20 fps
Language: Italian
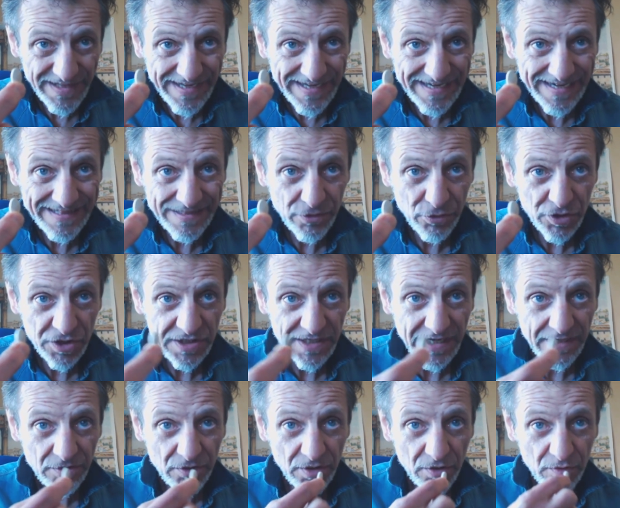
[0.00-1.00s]
e altro
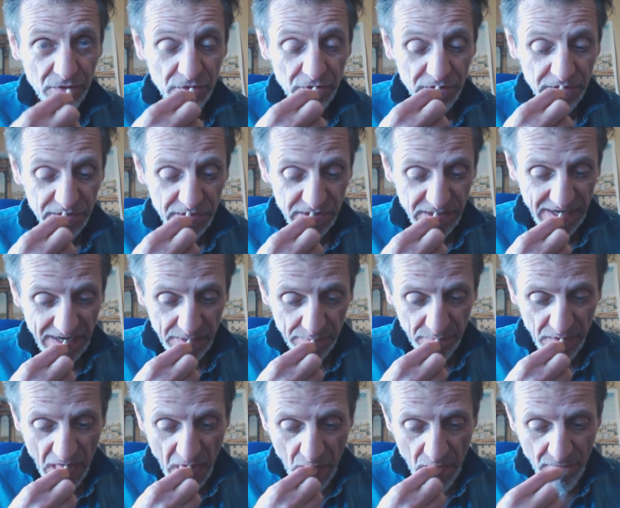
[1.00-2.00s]
estratto di 14
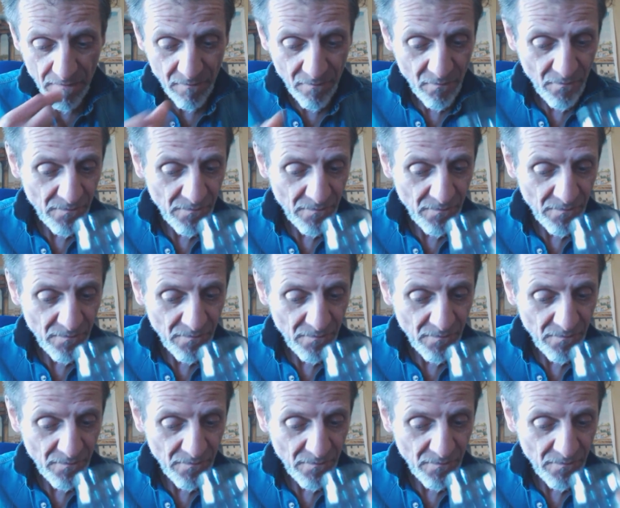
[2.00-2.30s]
erbe.